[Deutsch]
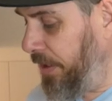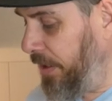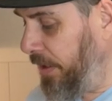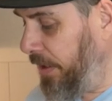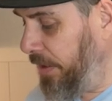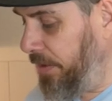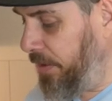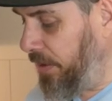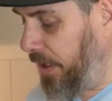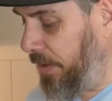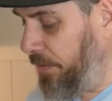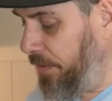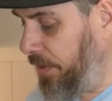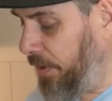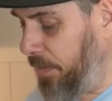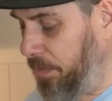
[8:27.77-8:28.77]
Dann esse ich
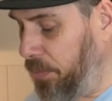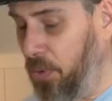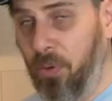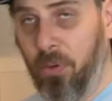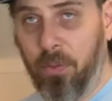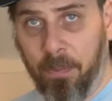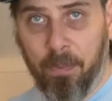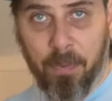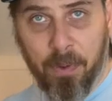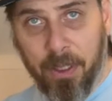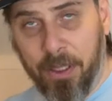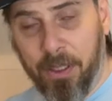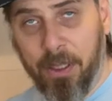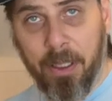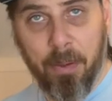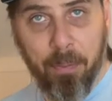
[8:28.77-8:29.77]
einfach puh,
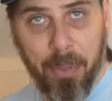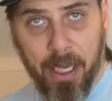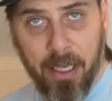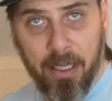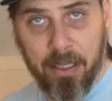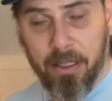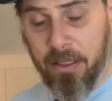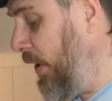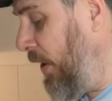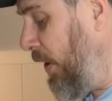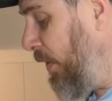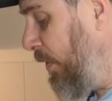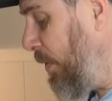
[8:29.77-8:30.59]
richtige Berge aufs